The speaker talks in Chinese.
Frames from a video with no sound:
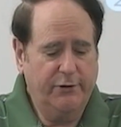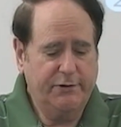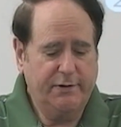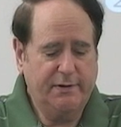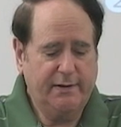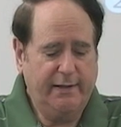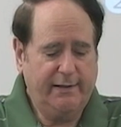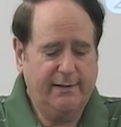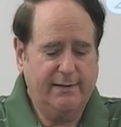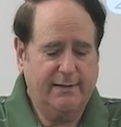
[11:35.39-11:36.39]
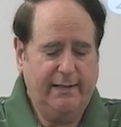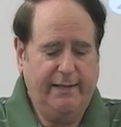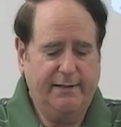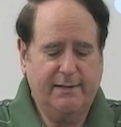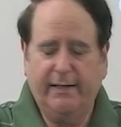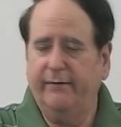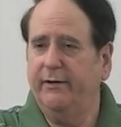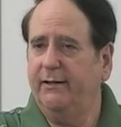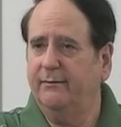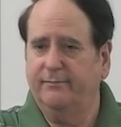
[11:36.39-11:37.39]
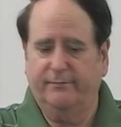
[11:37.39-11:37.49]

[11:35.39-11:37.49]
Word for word: 第六到第七节，